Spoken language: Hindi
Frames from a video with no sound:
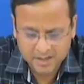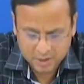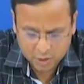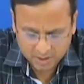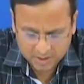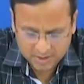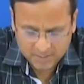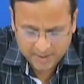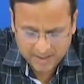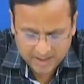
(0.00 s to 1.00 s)
कि 14
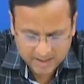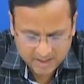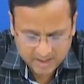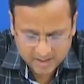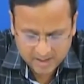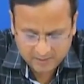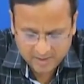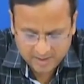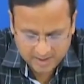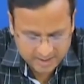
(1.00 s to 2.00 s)
दिन पहले का अगर
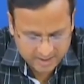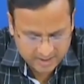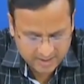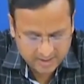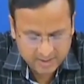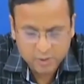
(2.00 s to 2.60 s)
रिकवरी रेट देखें